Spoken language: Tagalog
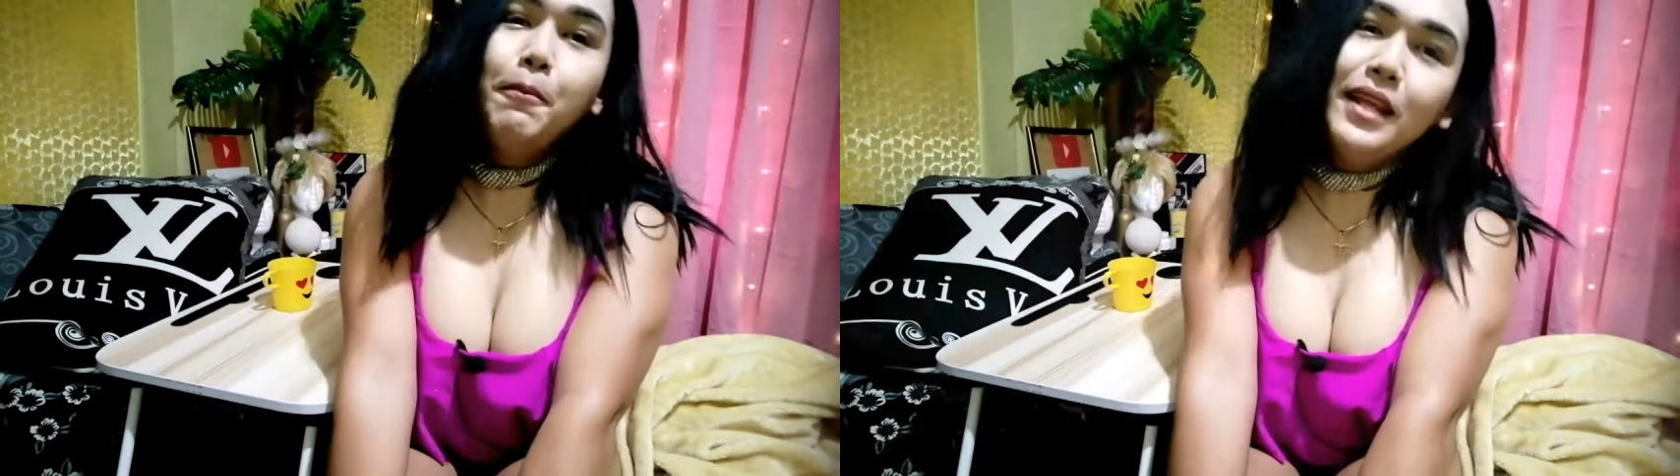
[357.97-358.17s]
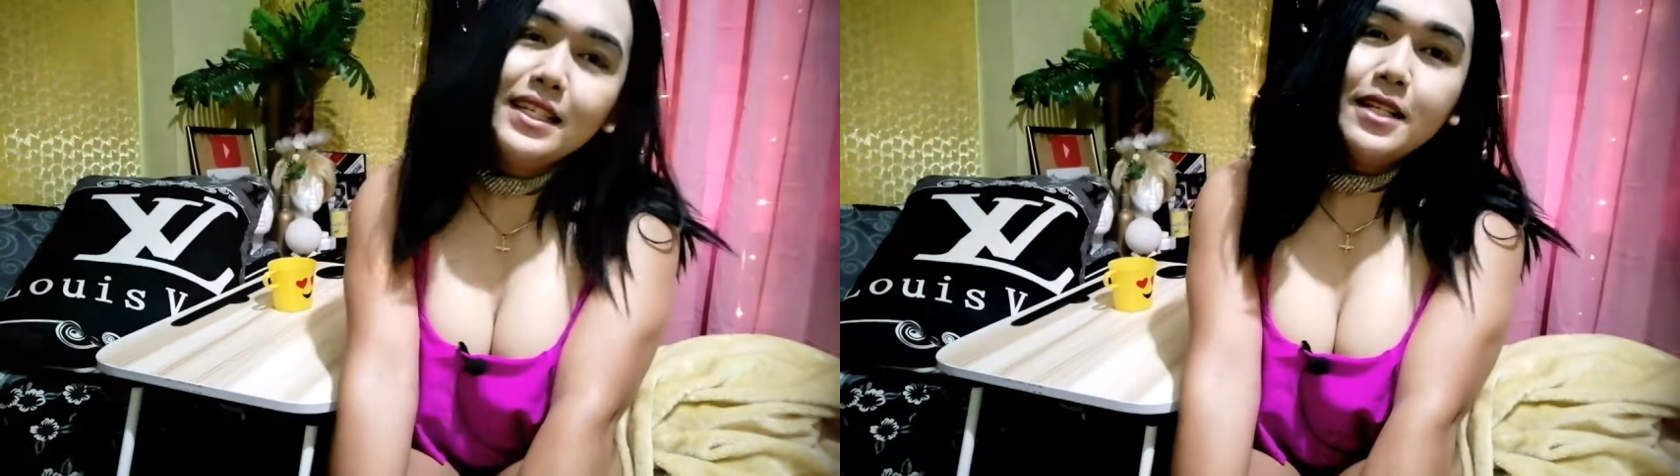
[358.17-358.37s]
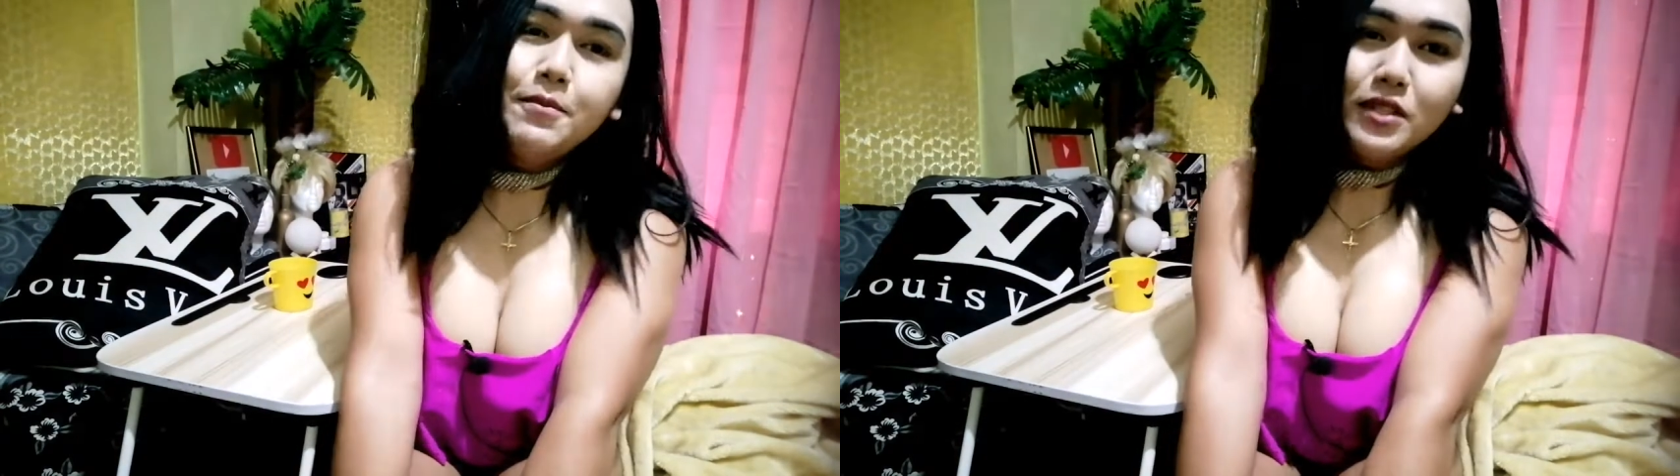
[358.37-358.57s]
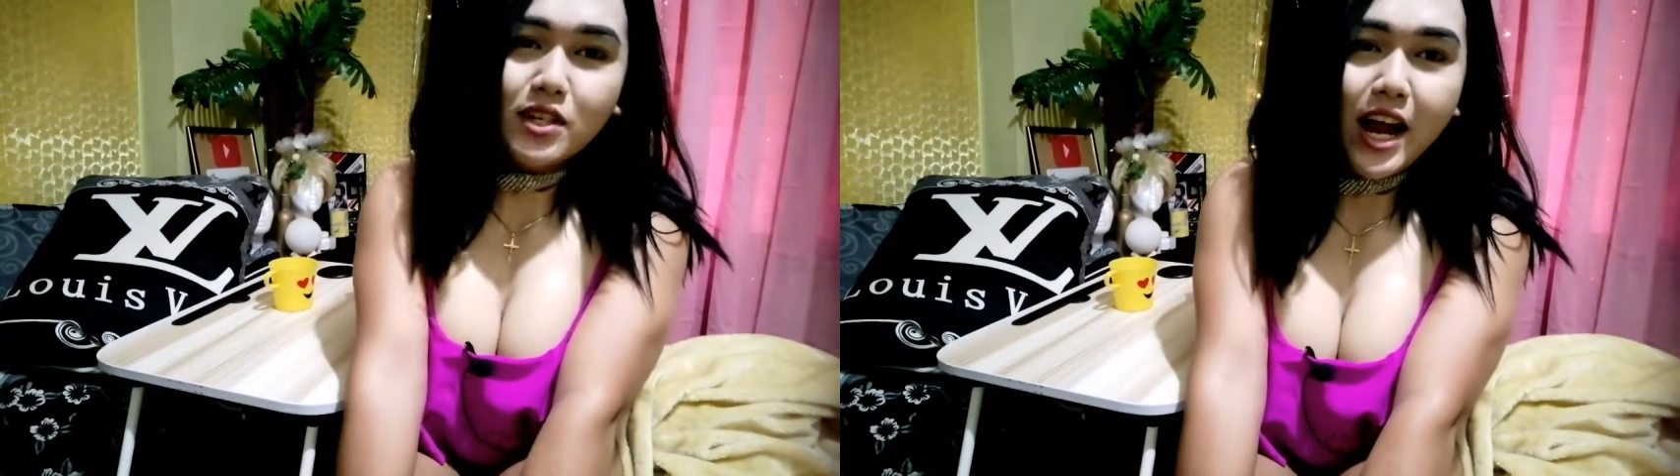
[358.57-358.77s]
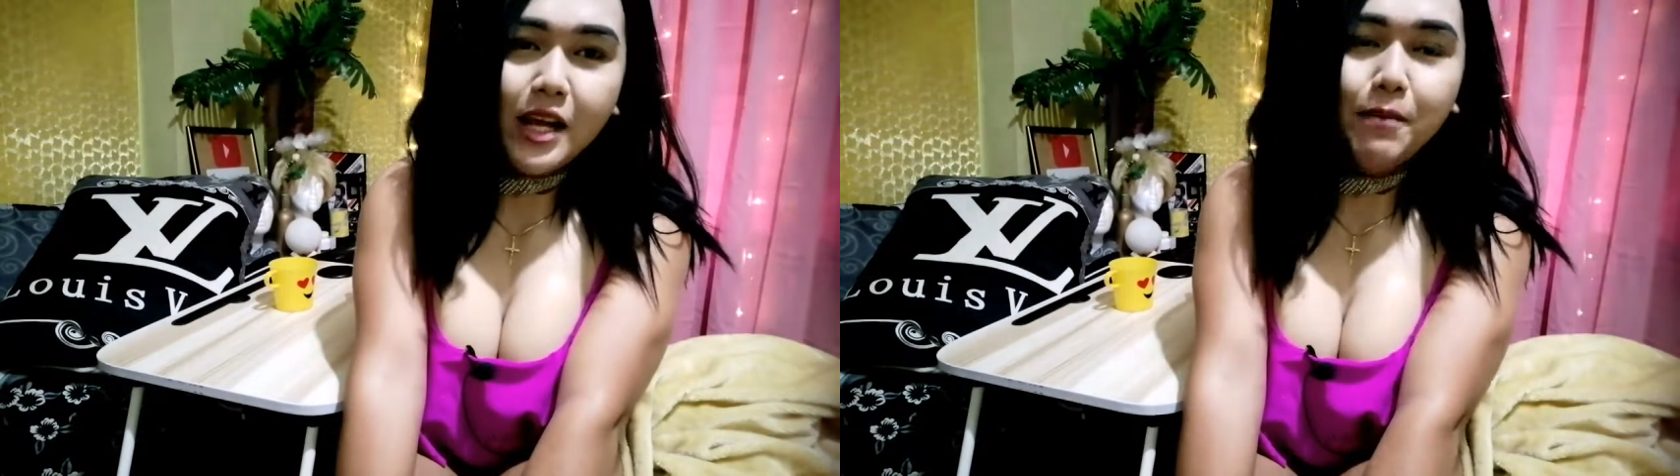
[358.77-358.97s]
please
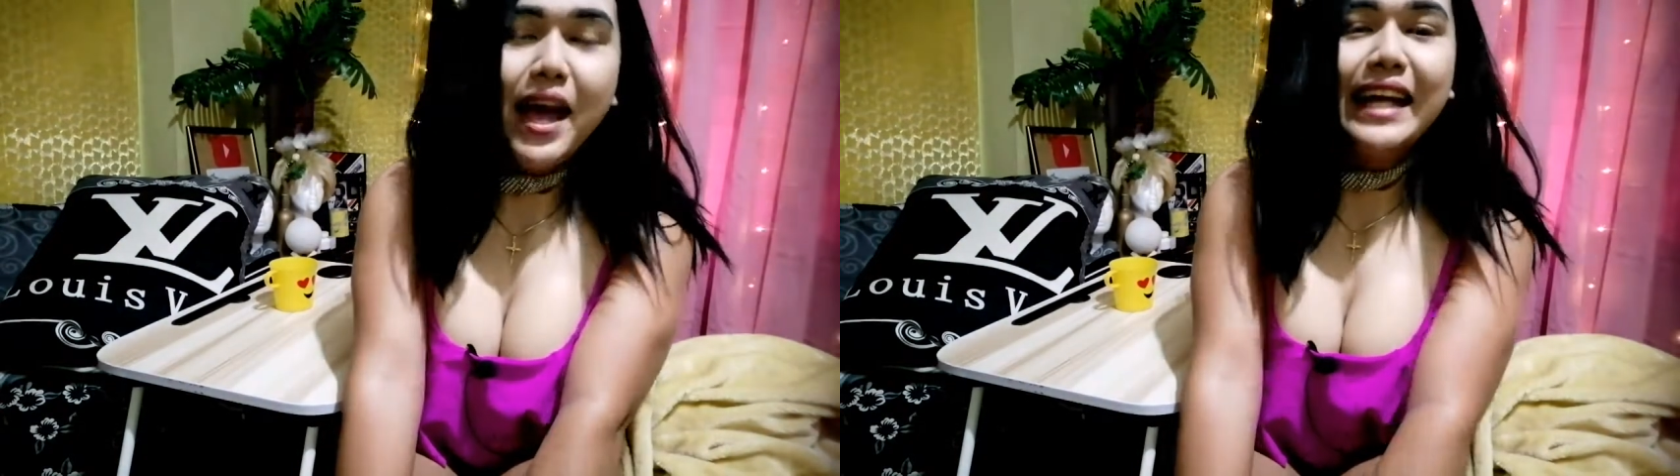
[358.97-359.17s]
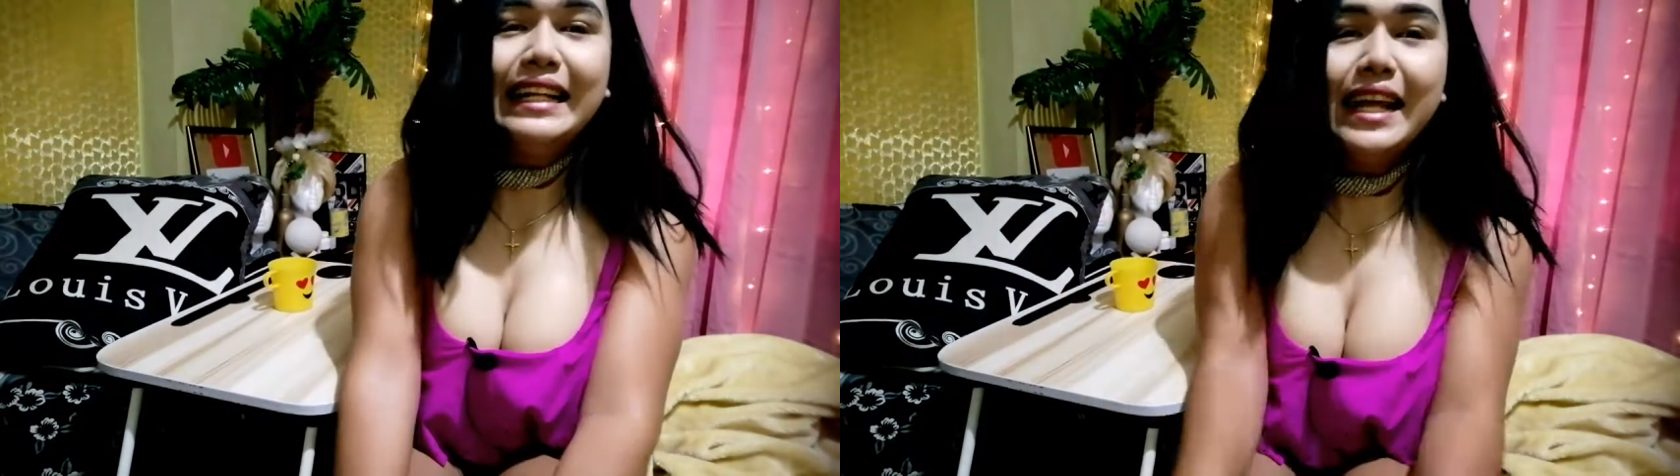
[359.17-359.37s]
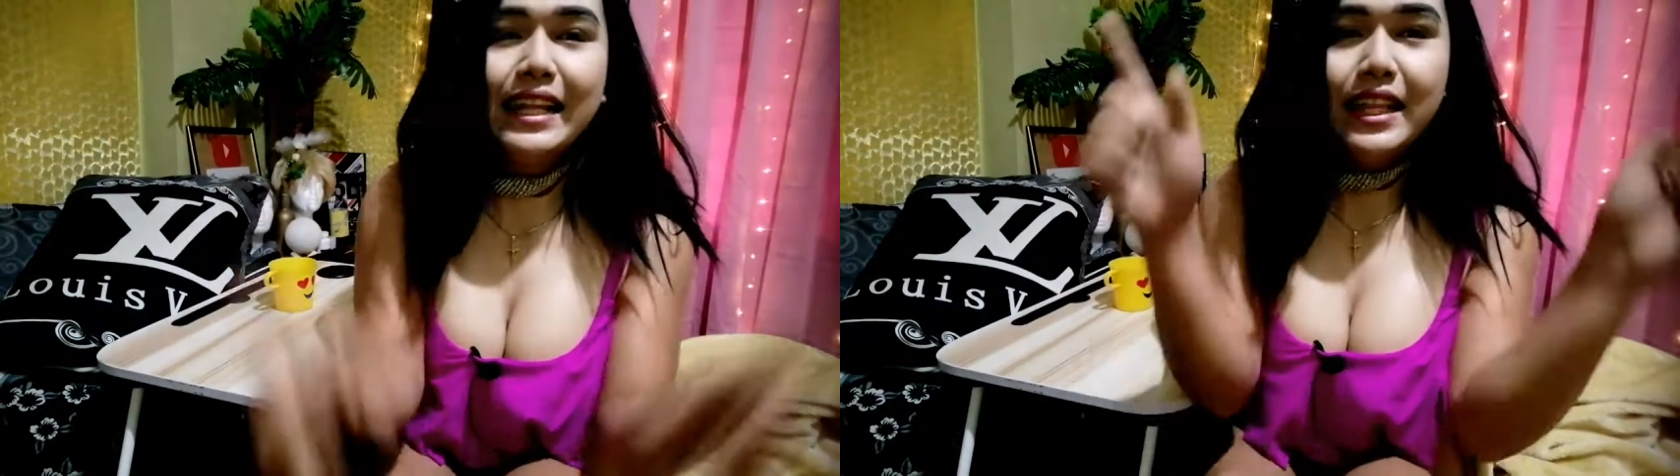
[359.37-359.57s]
subscribe and click